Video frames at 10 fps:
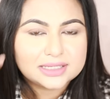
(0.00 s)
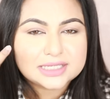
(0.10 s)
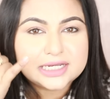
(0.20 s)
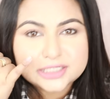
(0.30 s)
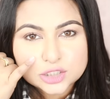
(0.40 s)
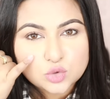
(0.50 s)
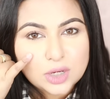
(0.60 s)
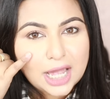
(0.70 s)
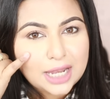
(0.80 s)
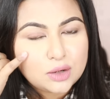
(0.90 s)
স্কিনটা একটু
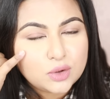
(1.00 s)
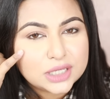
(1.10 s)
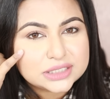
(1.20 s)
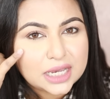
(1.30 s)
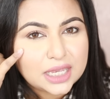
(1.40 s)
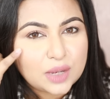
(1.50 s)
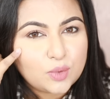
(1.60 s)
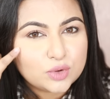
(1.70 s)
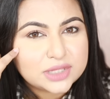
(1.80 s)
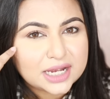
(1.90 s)
লাল হয়ে যায়
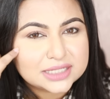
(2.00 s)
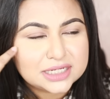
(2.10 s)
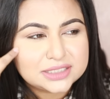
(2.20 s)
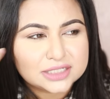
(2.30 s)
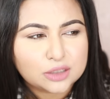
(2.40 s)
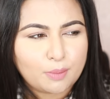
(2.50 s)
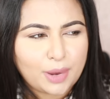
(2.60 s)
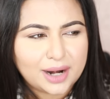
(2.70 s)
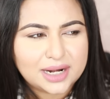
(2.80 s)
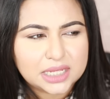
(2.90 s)
এবং দেখা যায় যে একটা
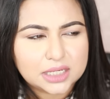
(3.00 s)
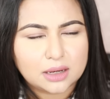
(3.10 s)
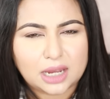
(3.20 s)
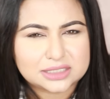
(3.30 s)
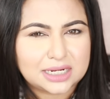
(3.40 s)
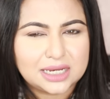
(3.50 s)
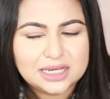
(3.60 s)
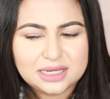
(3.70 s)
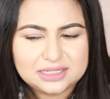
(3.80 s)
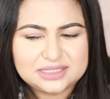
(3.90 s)
বার্নিং একটা
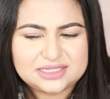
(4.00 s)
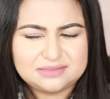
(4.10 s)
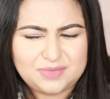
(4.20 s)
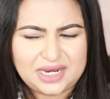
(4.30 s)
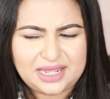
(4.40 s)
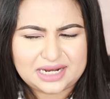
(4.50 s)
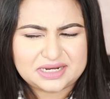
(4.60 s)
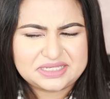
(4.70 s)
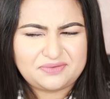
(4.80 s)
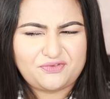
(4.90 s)
মানে
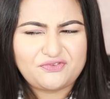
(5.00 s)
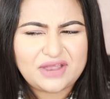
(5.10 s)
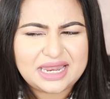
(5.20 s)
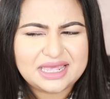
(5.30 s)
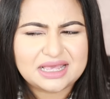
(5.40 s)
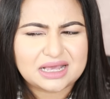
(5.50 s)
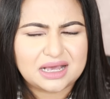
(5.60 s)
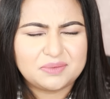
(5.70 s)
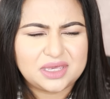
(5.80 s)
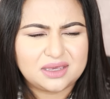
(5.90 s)
একটা ফিলিং
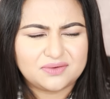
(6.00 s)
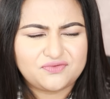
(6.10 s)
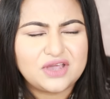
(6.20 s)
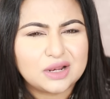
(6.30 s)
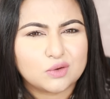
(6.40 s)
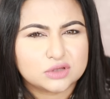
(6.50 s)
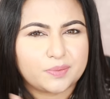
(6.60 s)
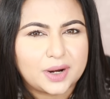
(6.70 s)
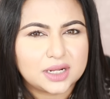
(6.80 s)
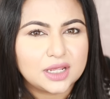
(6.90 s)
আমি ফিল
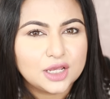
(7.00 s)
করতে পারি